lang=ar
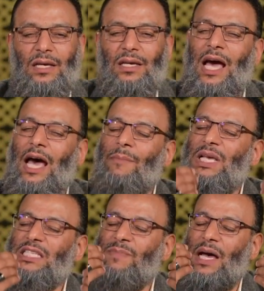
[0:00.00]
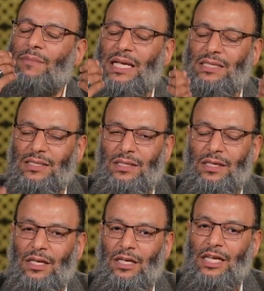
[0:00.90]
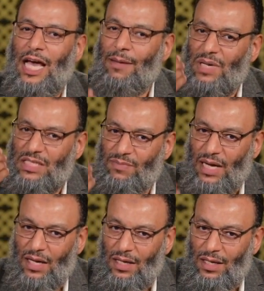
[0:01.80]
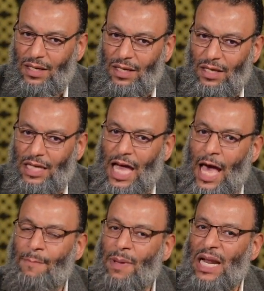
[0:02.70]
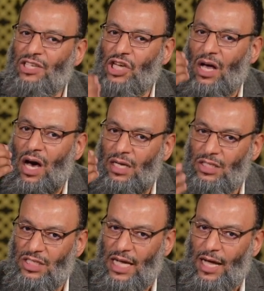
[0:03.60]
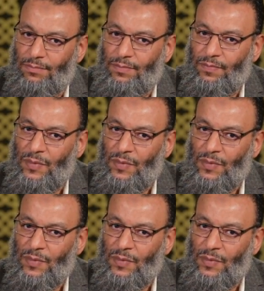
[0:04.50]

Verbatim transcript: يا عم اسمع بس يا عم اسمع يا عم بلاش هجايص يا عم